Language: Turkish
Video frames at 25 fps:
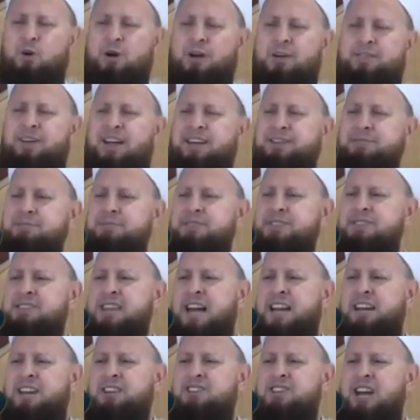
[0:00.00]
Yok efendim bir
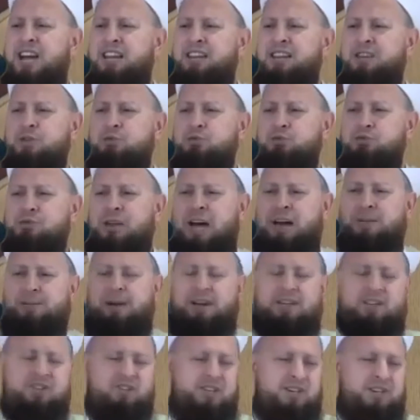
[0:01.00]
tane canlıyı
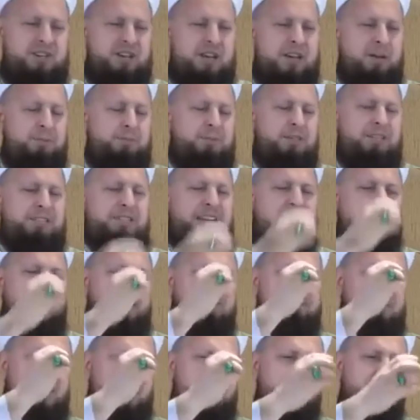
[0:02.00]
kurtarmak için, bir
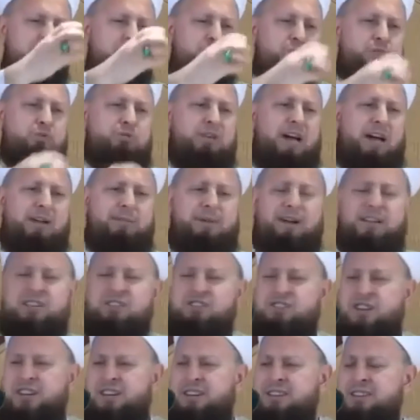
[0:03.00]
tane martıyı
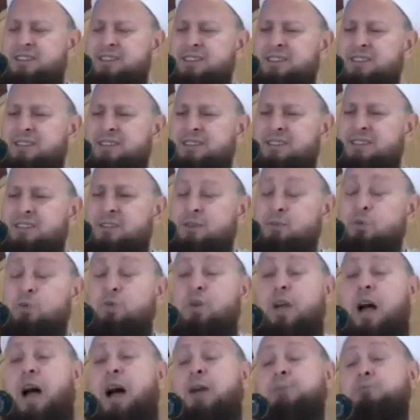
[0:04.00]
kurtarmak için
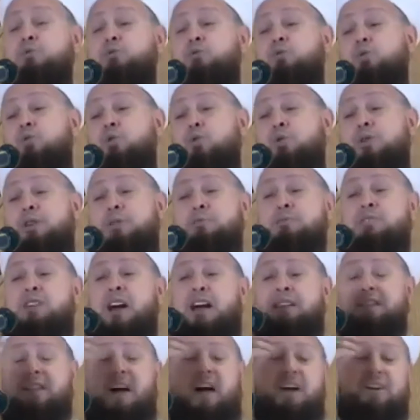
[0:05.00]
güya bütün
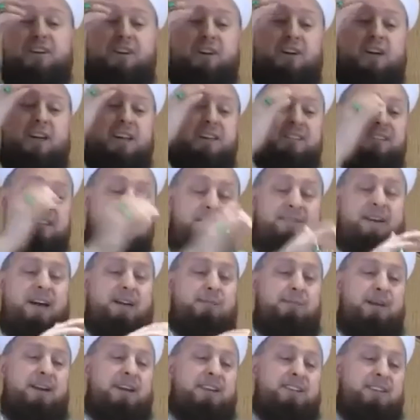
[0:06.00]
imkanlarını
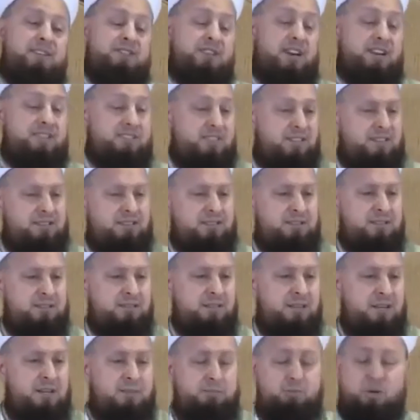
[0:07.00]
seferber edeceksin.
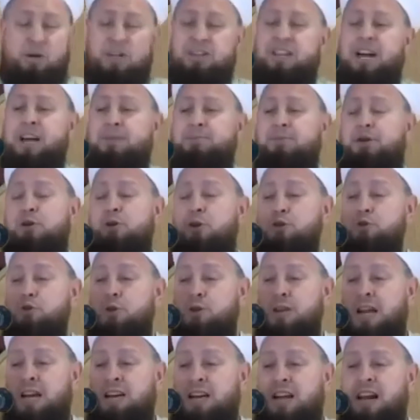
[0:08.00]
Bu kadar
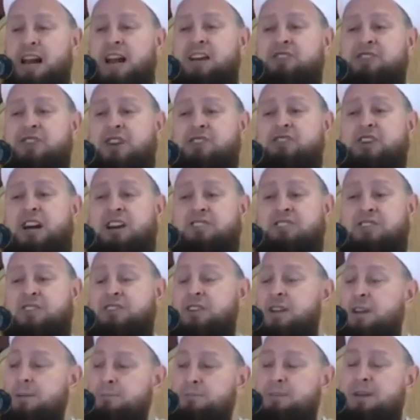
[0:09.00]
milyon dolarlar
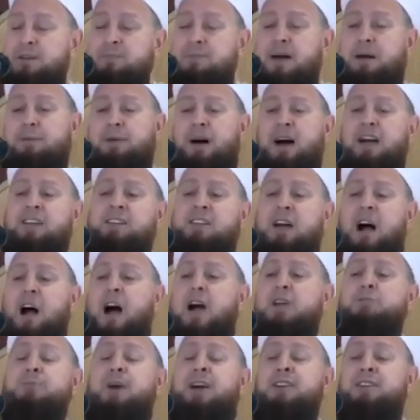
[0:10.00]
harcayacaksın. Bilmem hangi
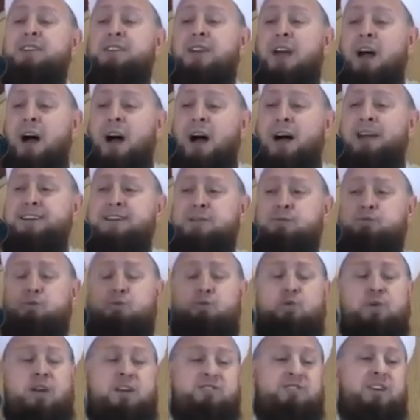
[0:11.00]
hayvanın hangi
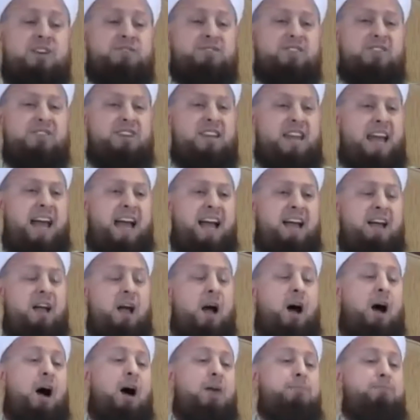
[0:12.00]
türü yaşasın diye
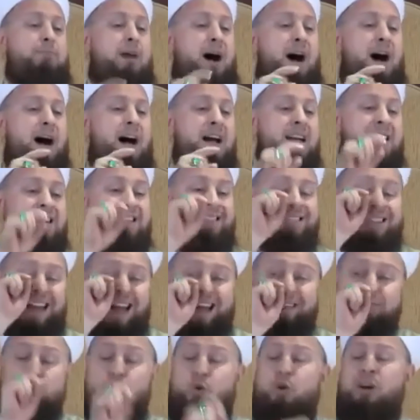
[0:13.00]
ama
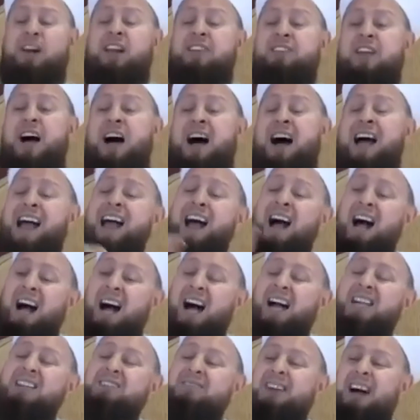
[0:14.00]
sen orada
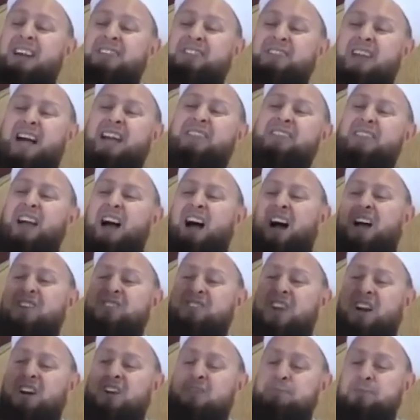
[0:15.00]
hayvandan da
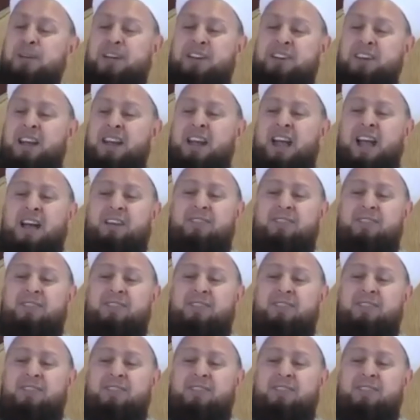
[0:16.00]
aşağı bir